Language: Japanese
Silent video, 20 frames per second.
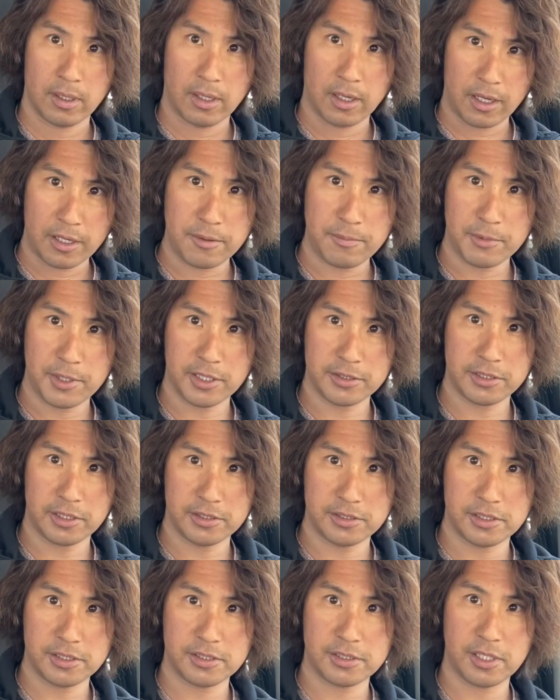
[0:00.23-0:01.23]
はい、皆さ
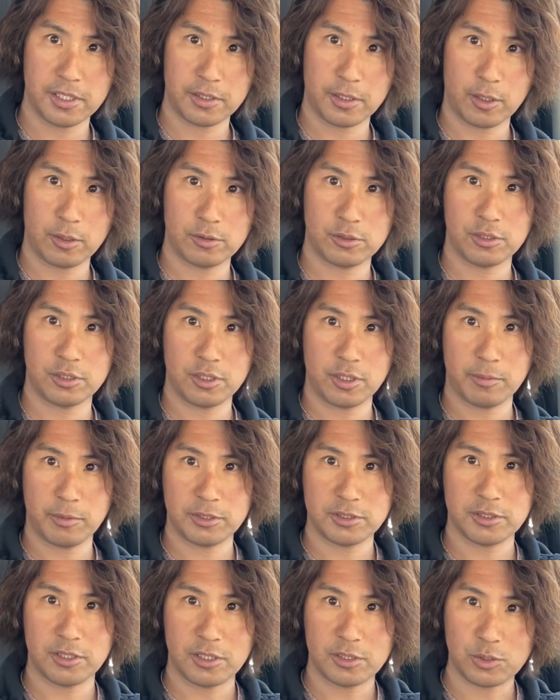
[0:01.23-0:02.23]
ん人生楽しんで
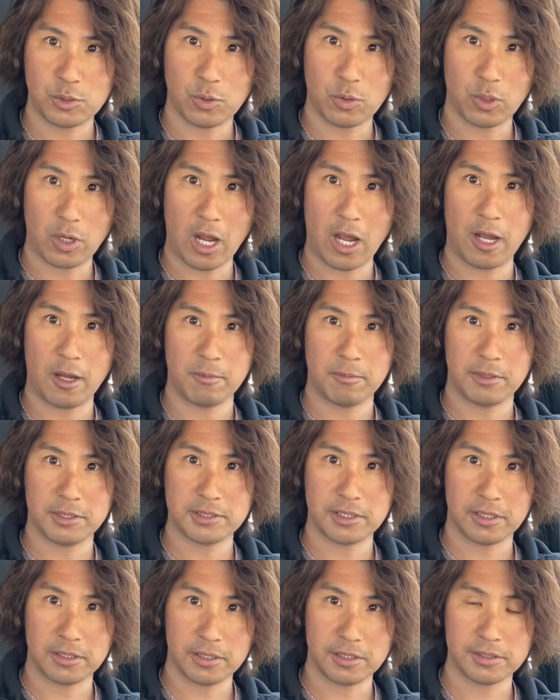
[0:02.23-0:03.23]
ますでしょうか
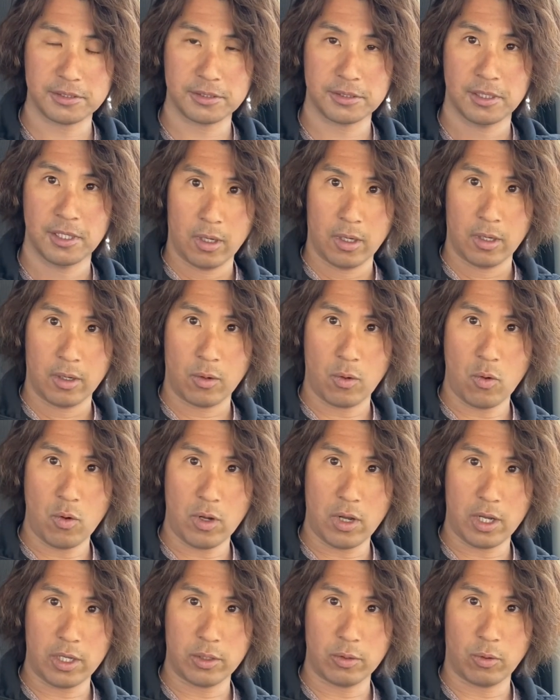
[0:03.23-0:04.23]
マサです。今
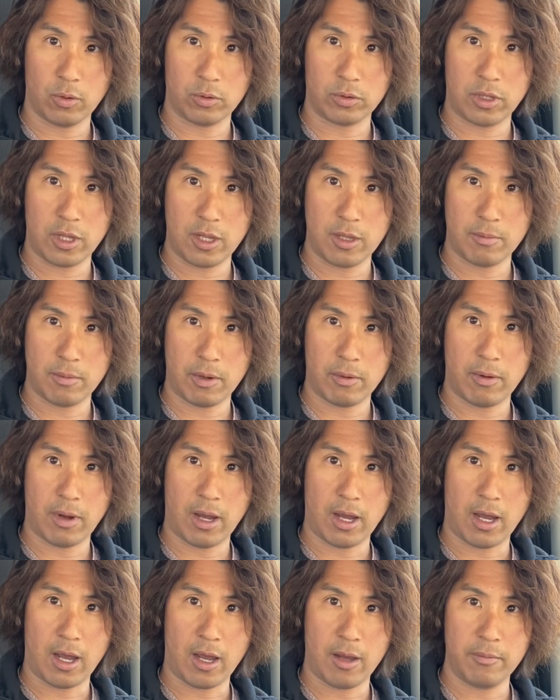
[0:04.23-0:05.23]
回のテーマ
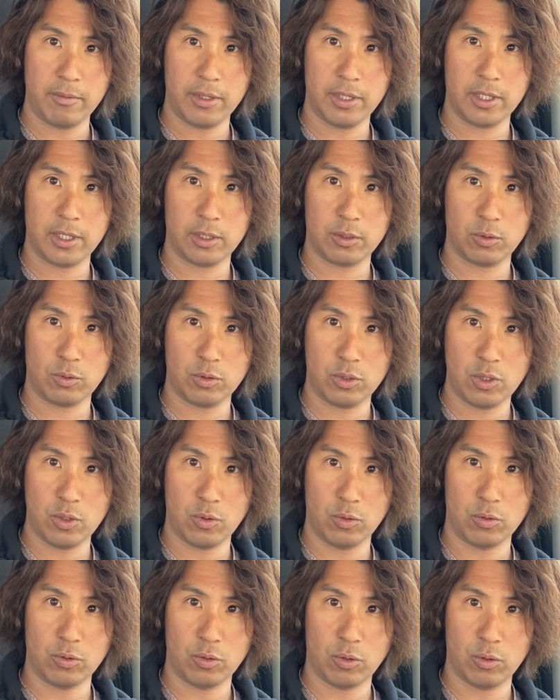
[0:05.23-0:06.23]
はアメリカと日
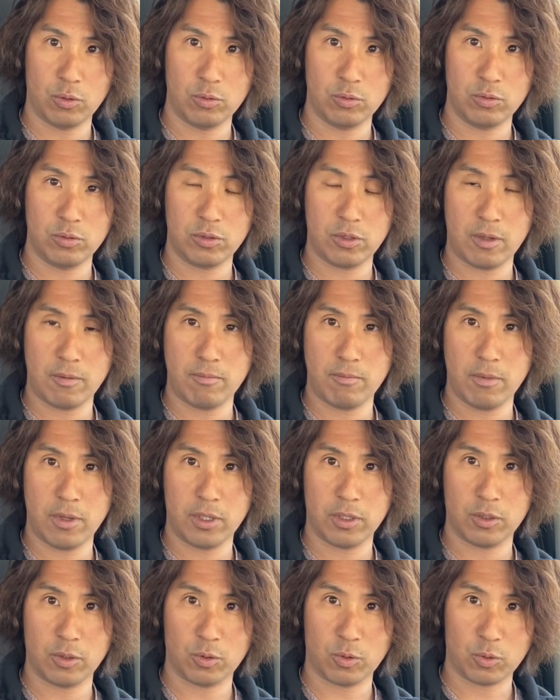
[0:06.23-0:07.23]
本の運転
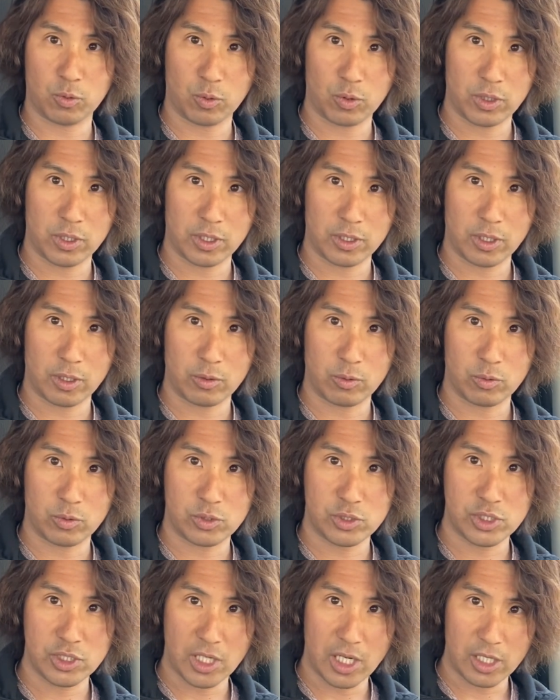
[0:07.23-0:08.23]
免許の取り方の
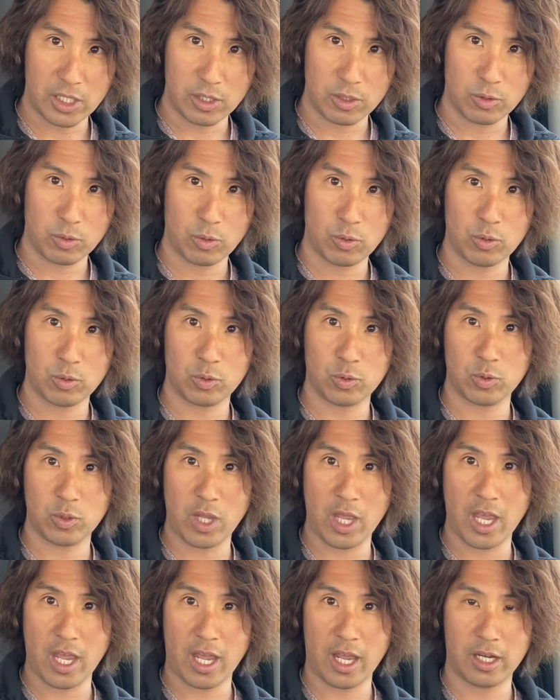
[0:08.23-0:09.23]
違いということ
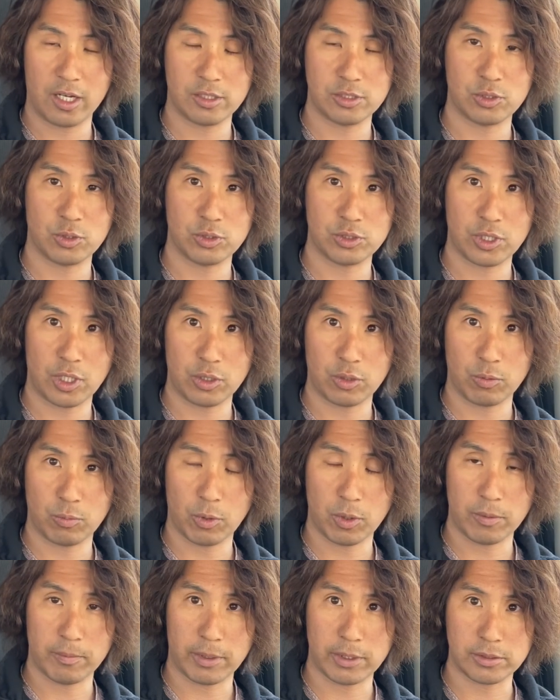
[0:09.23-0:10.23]
で話をしたいと
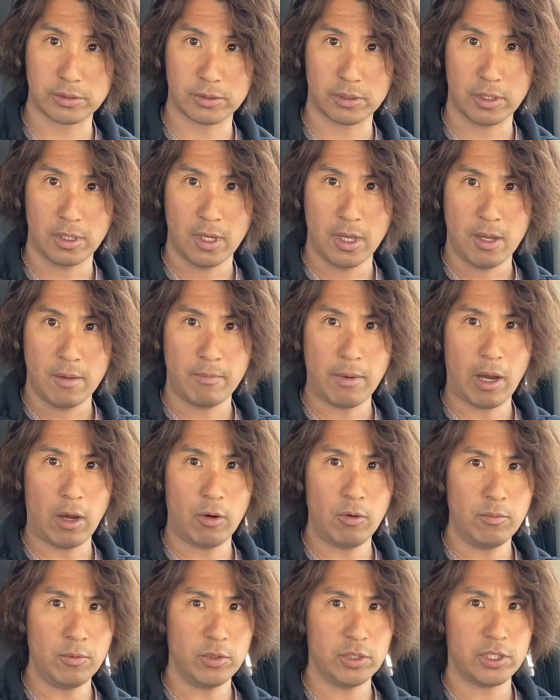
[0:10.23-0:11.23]
思います。まあ、
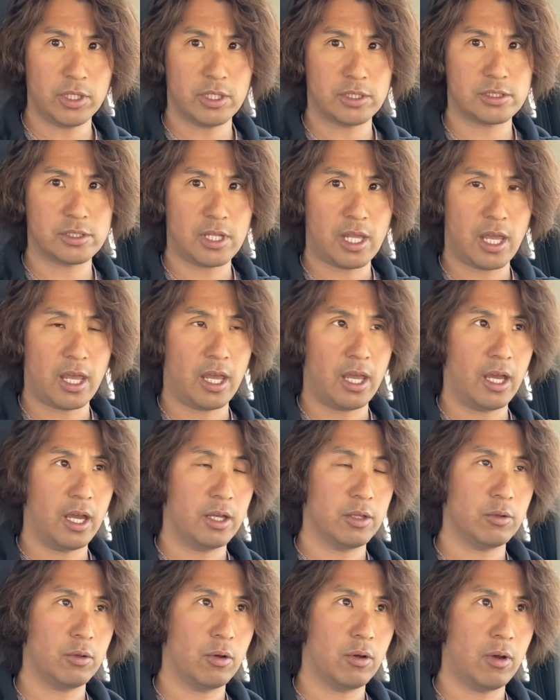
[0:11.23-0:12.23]
主にですね、
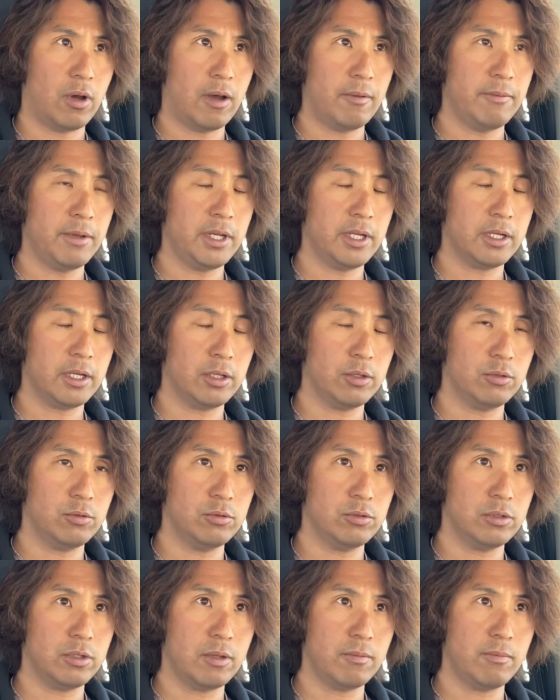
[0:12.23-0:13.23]
あの、アメリカの
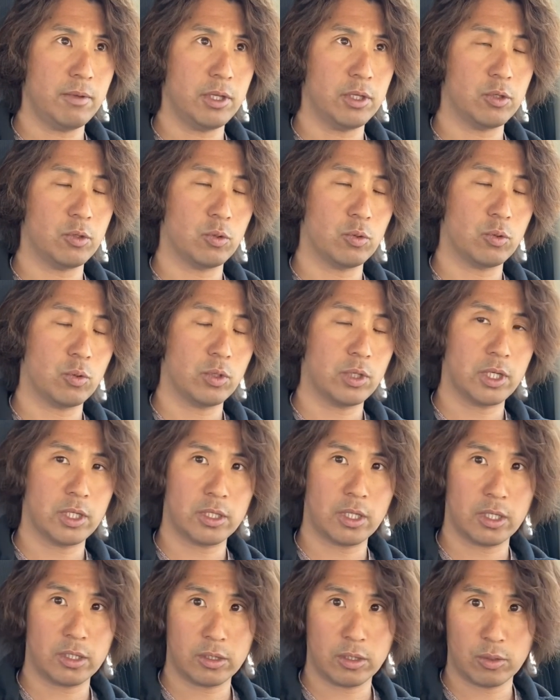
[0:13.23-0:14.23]
運転免許の取り
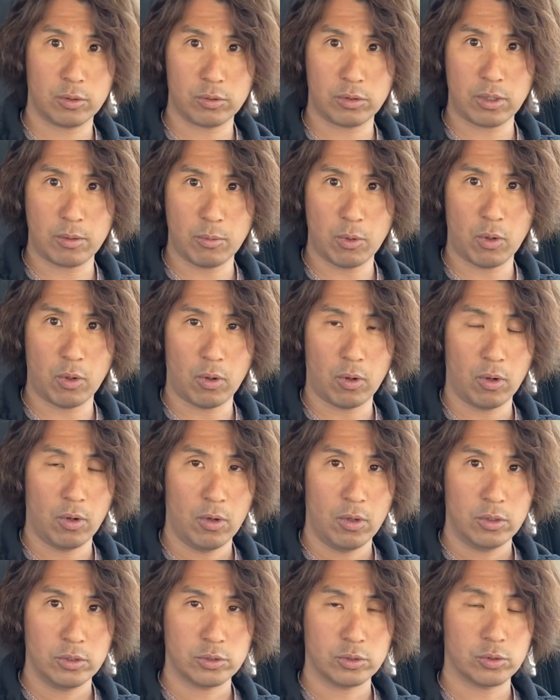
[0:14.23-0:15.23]
方って言っても、
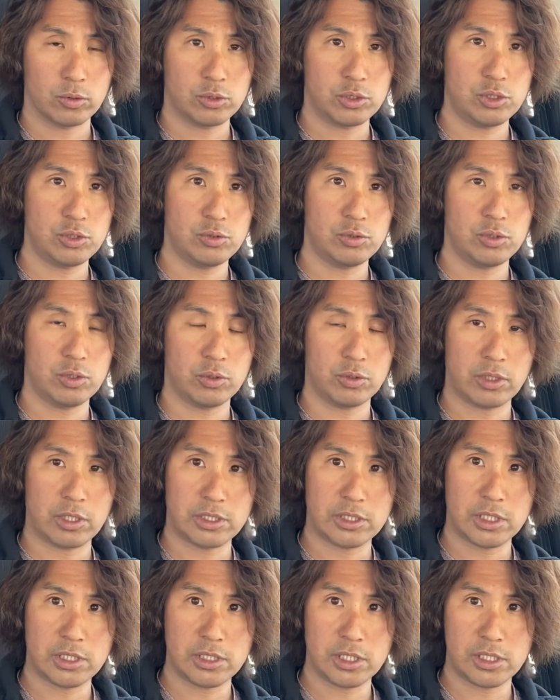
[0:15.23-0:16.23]
その州によって
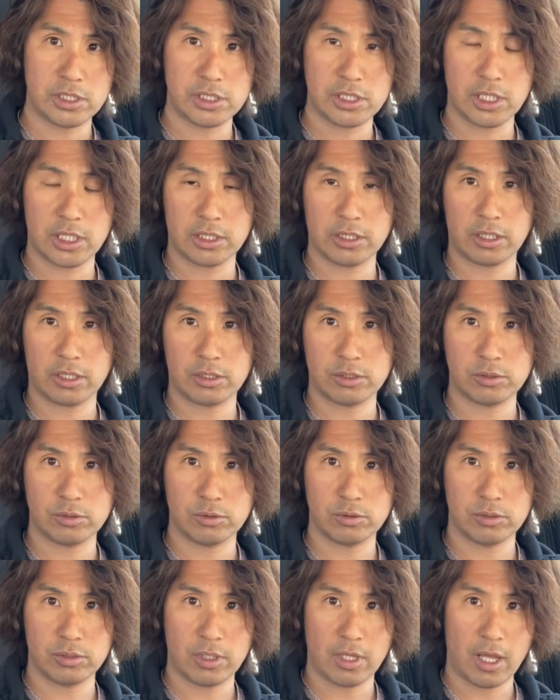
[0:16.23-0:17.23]
全然違ったりす
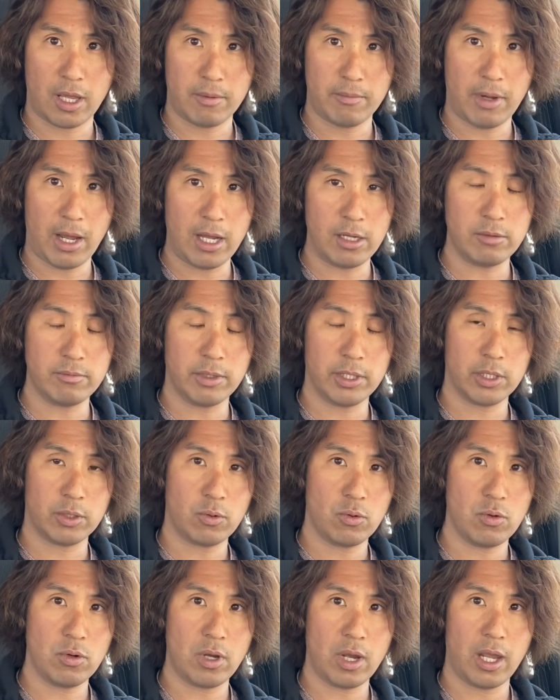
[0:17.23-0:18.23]
るんで、まあ、あくまで
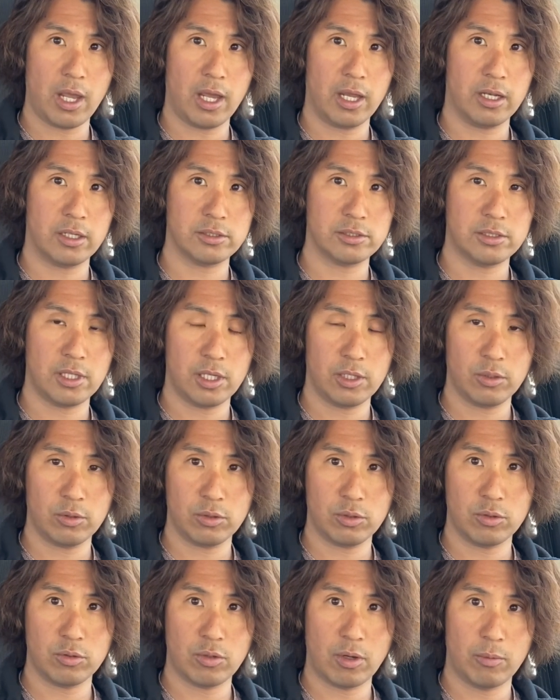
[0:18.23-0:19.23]
今回話す内容っ
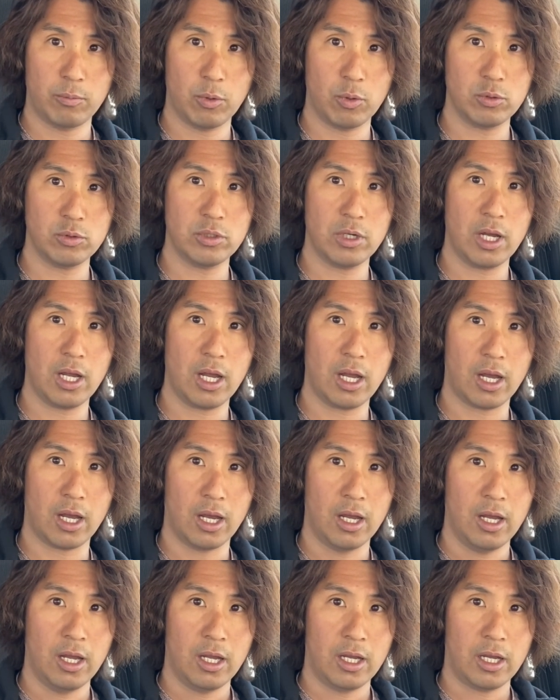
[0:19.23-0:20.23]
ていうのは僕が、
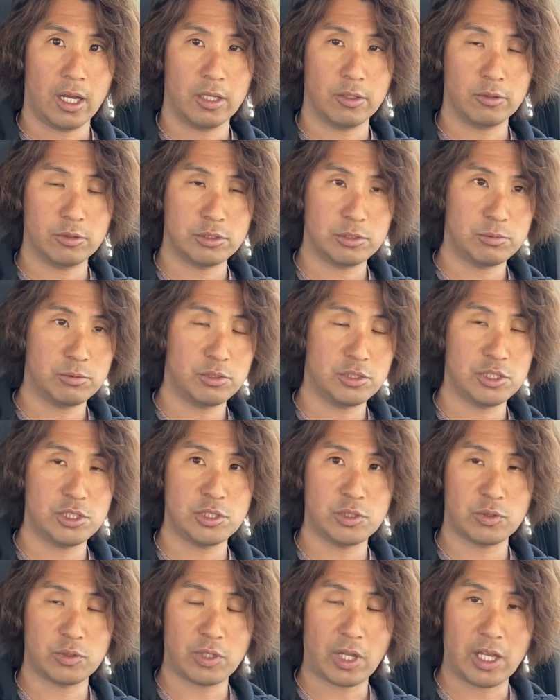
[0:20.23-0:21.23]
あの、自分自
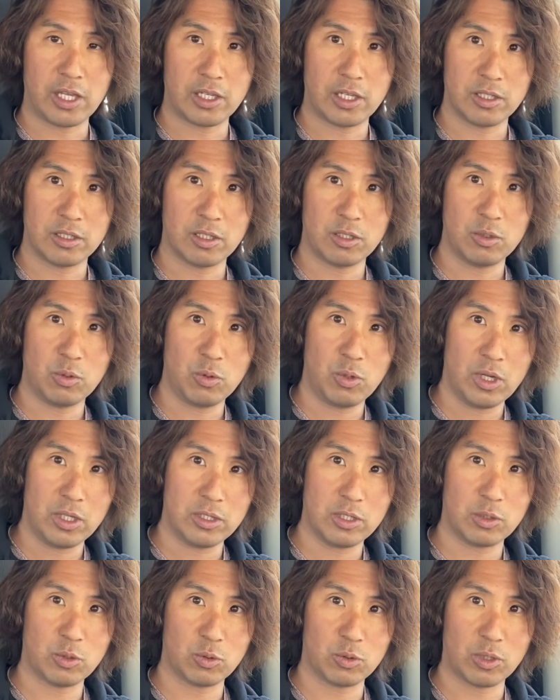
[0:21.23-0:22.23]
身の体験でどうやっ
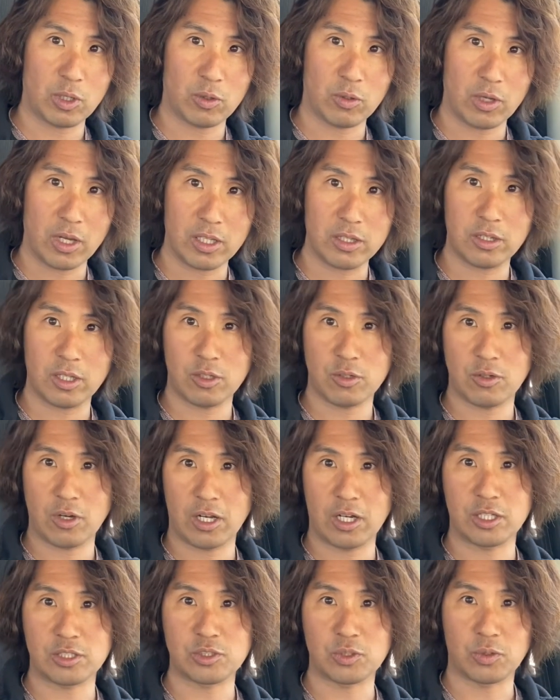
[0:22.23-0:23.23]
て取ったのかっていう
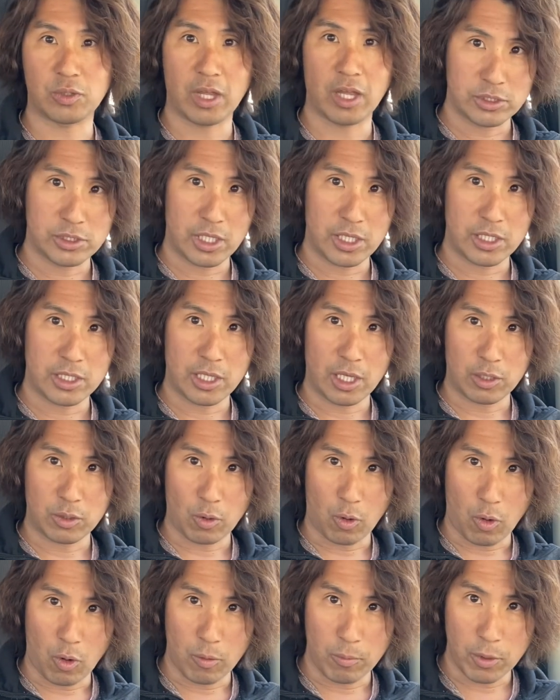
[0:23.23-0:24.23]
話をね、していきたい
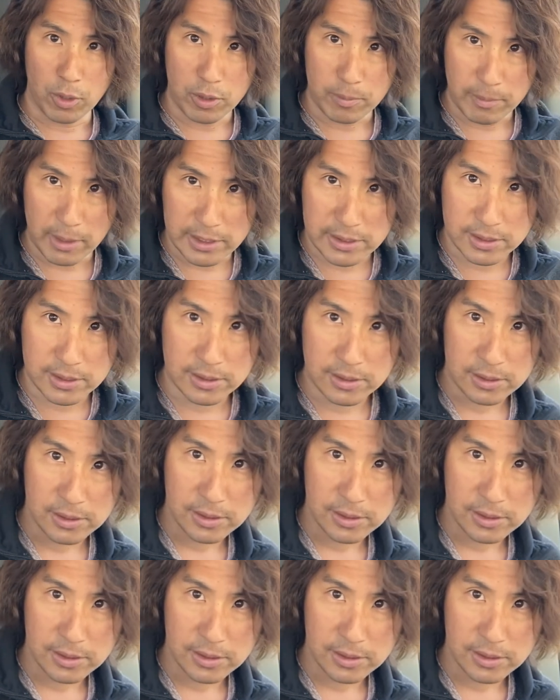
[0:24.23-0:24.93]
と思います。